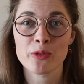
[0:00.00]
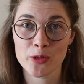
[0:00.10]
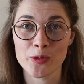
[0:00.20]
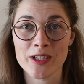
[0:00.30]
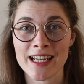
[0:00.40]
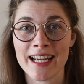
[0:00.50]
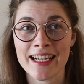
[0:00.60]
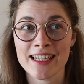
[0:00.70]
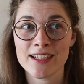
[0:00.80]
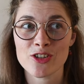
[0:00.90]

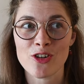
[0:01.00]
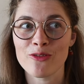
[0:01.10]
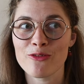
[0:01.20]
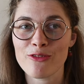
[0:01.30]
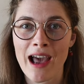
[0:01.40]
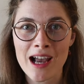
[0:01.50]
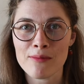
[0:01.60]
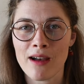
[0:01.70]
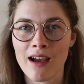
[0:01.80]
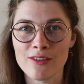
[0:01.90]
Q&A schon
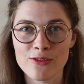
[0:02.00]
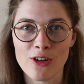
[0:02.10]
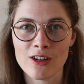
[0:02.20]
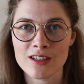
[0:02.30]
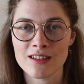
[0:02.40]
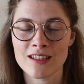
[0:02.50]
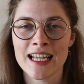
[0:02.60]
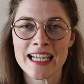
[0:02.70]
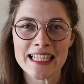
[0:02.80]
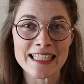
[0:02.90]
Fragen beantwortet,
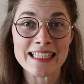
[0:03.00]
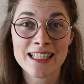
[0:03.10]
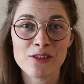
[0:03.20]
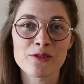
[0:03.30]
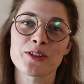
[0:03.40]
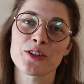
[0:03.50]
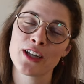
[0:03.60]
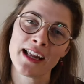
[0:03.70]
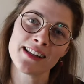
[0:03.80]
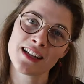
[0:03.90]
die ihr
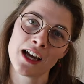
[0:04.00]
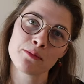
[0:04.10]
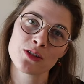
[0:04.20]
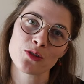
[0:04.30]
gestellt habt.